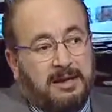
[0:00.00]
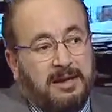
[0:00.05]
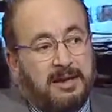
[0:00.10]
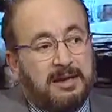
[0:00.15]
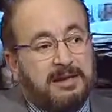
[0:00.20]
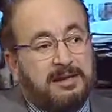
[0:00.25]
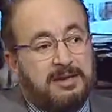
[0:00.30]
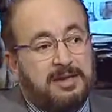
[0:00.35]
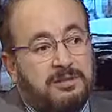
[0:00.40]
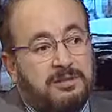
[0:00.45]

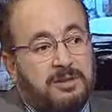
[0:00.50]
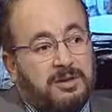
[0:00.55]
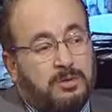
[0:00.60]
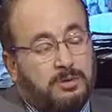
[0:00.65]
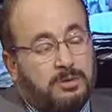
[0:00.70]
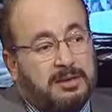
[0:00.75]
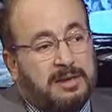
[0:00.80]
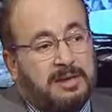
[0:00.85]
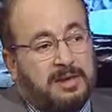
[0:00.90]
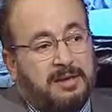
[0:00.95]
لكن أن
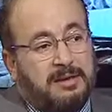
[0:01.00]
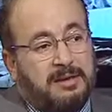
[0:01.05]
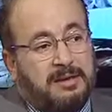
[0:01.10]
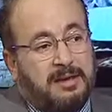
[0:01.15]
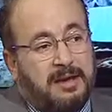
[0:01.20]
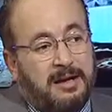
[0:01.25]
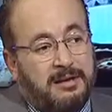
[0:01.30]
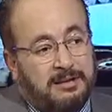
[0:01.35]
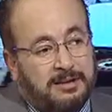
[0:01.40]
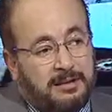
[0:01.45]
ندرك أن
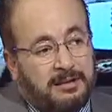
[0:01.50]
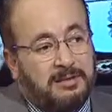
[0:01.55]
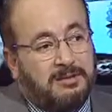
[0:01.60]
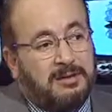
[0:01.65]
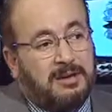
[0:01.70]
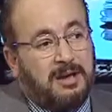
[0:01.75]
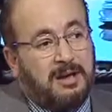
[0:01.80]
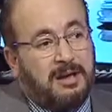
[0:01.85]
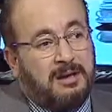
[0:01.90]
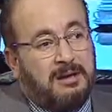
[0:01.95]
هذا
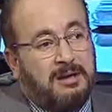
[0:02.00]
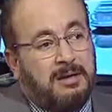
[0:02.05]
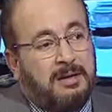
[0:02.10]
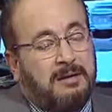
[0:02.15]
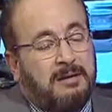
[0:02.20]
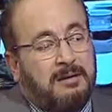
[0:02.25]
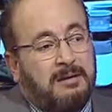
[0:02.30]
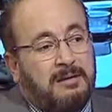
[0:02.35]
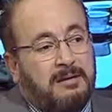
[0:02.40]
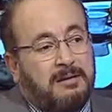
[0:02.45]
القطاع
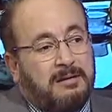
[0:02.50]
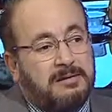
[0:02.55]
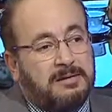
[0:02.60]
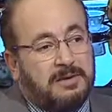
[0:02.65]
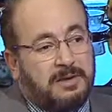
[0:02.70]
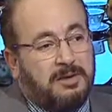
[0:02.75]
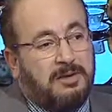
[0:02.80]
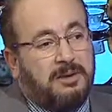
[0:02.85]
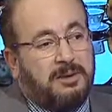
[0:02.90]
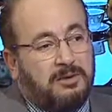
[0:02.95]
آه،
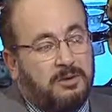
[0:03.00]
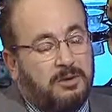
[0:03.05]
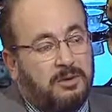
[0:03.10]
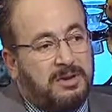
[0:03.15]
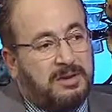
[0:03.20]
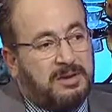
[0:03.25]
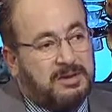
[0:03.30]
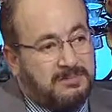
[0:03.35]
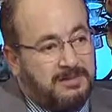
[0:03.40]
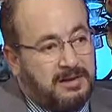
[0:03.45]
صحيح هو
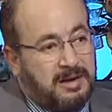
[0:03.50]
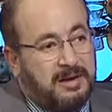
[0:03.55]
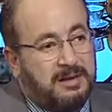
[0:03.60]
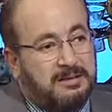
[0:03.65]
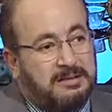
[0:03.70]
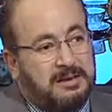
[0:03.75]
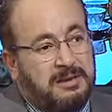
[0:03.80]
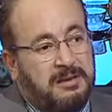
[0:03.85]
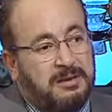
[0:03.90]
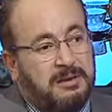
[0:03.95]
نصف
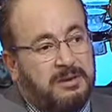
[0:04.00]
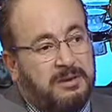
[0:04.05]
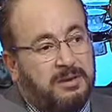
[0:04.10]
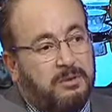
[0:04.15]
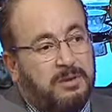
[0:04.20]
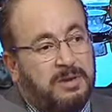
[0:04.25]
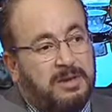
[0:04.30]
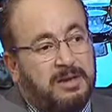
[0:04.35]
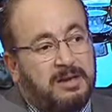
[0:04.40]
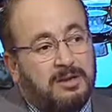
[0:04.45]
الحاضرين اليوم
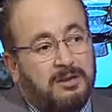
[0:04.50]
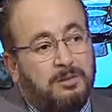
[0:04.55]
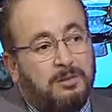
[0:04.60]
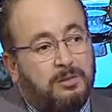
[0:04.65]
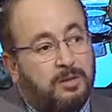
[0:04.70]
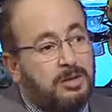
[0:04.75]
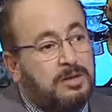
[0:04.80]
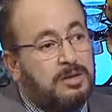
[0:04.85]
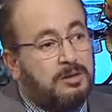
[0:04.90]
ولكن هم كل